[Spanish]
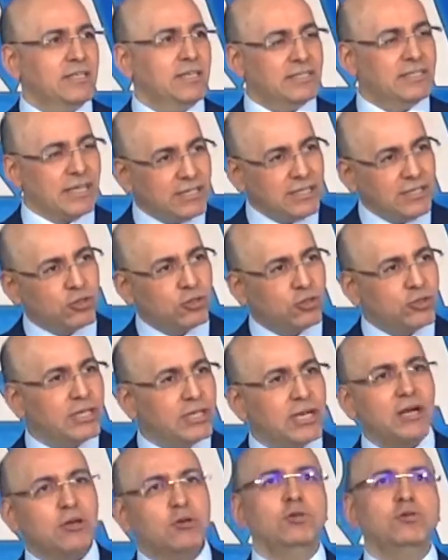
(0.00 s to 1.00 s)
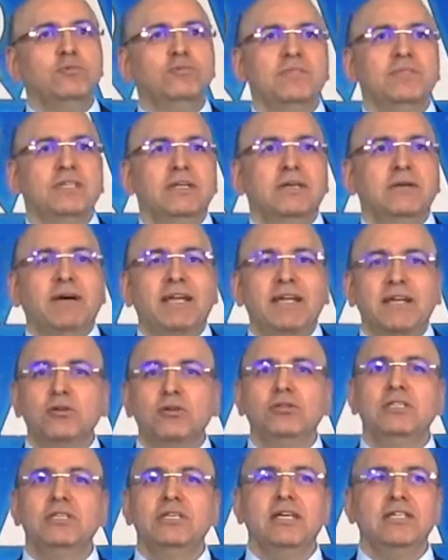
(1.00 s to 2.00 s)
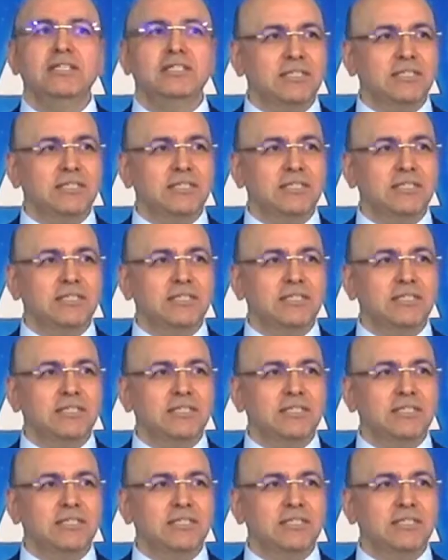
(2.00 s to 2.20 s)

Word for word: que está dentro del cacún, para que un día